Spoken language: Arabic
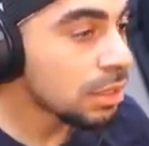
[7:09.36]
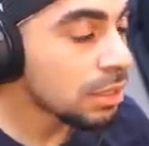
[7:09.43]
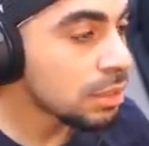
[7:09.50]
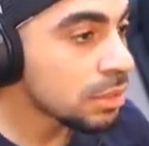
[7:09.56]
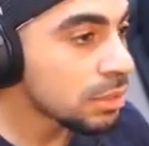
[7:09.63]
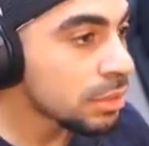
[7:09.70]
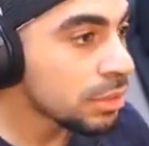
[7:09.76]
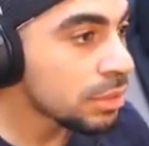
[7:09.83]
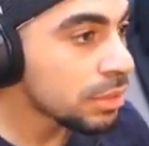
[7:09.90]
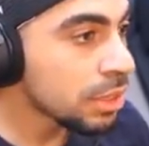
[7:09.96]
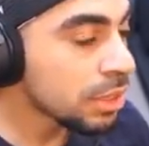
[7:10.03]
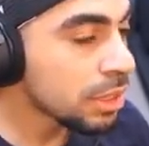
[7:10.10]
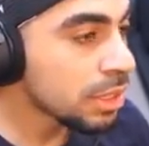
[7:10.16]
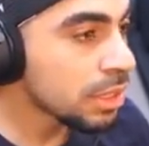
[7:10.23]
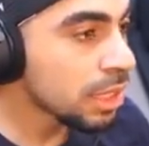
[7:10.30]
يعني
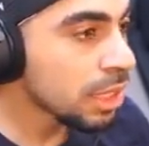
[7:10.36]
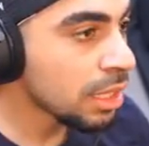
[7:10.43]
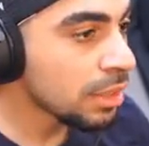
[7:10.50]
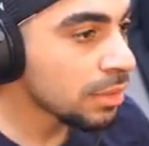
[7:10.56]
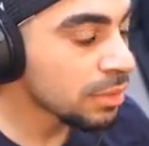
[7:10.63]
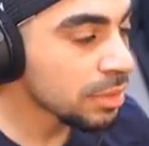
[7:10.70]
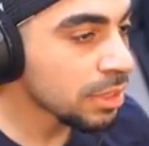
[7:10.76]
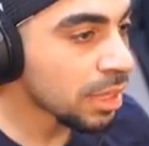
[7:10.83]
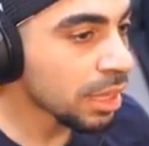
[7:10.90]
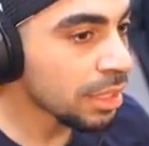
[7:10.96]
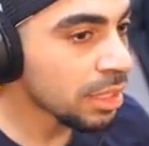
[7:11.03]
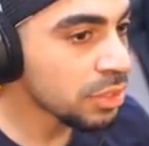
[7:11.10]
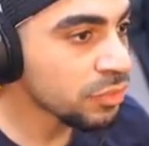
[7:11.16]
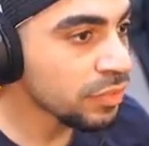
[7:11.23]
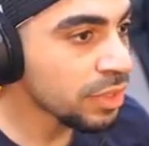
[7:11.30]
دقيقة
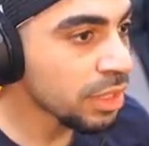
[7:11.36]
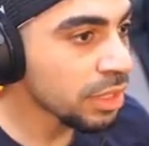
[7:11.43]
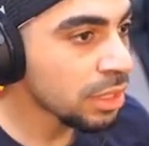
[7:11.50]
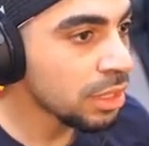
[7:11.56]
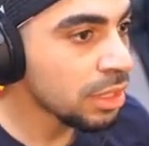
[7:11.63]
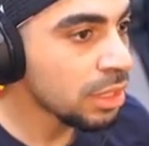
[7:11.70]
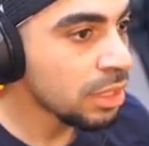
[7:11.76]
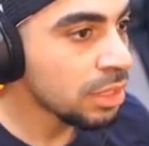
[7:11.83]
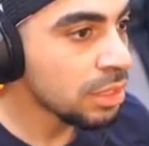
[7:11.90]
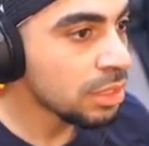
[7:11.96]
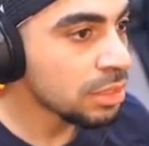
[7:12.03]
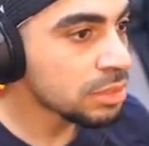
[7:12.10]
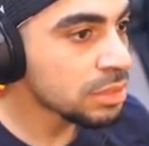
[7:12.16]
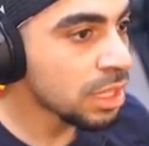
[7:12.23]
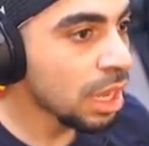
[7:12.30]
خلينا هاي طحت اصلا
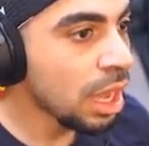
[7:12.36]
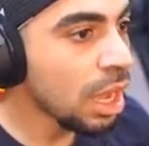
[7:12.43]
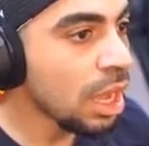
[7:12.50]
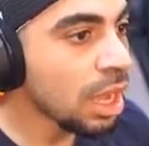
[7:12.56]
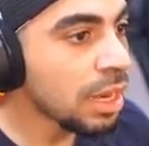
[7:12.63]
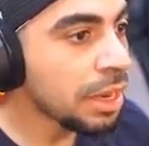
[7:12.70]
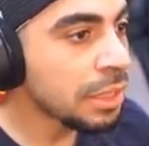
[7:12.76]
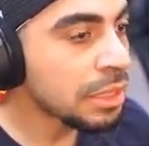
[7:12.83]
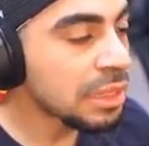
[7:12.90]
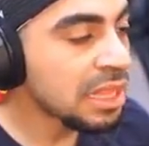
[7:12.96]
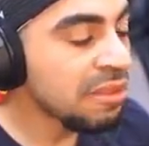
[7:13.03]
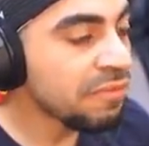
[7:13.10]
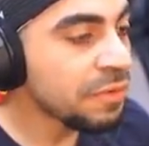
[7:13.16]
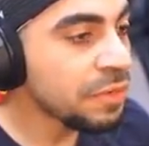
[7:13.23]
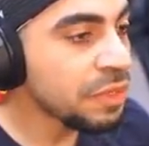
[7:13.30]
اه لانها
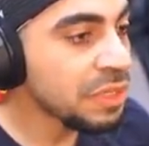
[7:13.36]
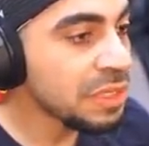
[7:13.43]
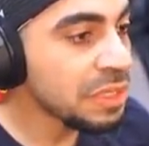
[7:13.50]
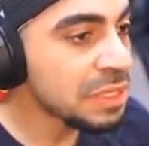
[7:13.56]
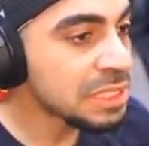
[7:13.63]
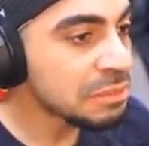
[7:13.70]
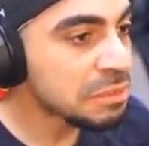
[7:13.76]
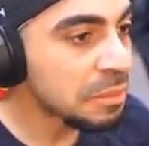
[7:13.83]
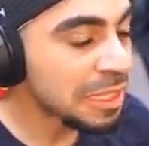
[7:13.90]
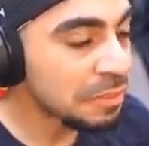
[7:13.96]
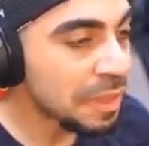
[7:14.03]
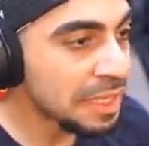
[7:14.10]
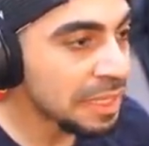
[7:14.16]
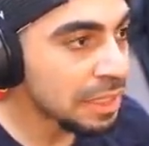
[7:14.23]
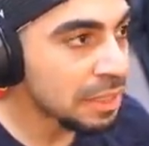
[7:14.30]
تطلع في النص بس ما
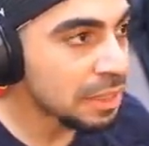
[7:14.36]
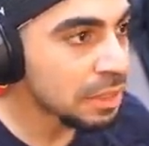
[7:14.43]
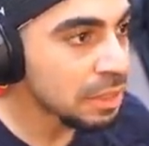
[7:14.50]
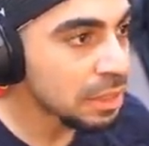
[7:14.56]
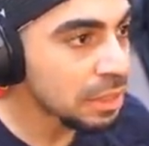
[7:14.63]
تبين